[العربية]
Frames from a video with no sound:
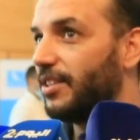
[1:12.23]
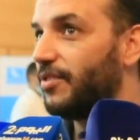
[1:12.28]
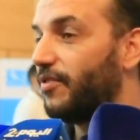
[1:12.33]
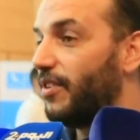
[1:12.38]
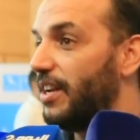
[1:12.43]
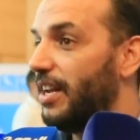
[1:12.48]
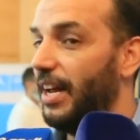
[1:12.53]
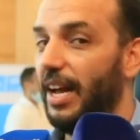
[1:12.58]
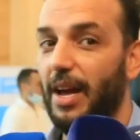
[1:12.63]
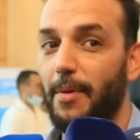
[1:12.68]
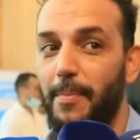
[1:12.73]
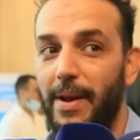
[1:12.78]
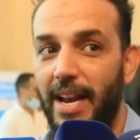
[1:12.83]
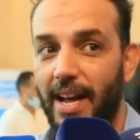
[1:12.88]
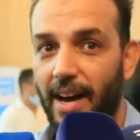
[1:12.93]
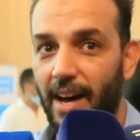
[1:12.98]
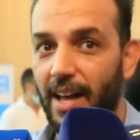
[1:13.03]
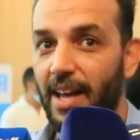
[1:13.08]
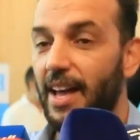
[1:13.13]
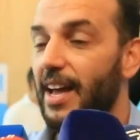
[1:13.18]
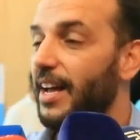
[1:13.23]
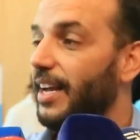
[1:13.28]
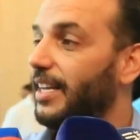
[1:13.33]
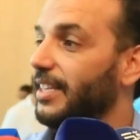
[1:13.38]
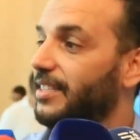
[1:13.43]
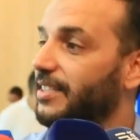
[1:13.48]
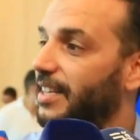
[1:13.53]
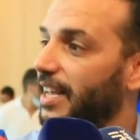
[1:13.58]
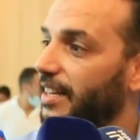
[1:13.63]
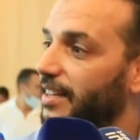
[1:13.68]
في الحمله
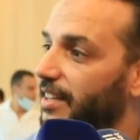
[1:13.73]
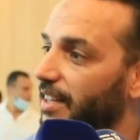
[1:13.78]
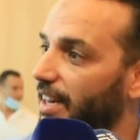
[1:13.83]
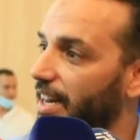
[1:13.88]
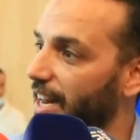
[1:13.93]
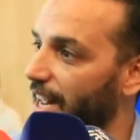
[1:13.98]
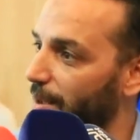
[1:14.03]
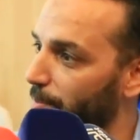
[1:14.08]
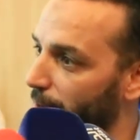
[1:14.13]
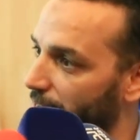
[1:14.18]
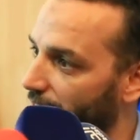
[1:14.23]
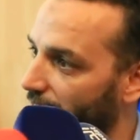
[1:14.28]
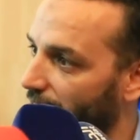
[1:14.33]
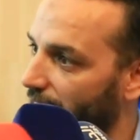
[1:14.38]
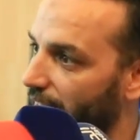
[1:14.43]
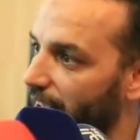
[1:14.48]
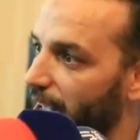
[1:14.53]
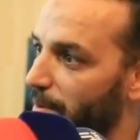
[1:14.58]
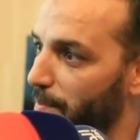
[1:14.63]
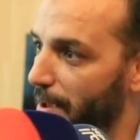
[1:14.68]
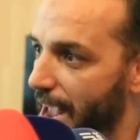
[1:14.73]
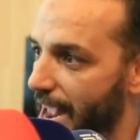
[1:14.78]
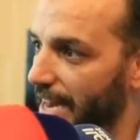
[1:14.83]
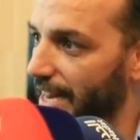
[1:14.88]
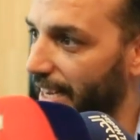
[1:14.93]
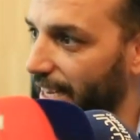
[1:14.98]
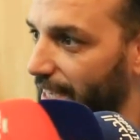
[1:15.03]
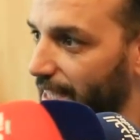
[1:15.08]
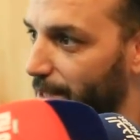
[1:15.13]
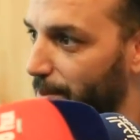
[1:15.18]
كنت كندير الحمله مع
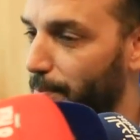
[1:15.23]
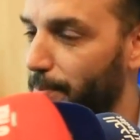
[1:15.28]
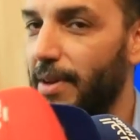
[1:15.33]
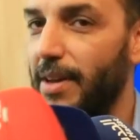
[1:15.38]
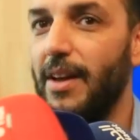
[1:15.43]
الحزب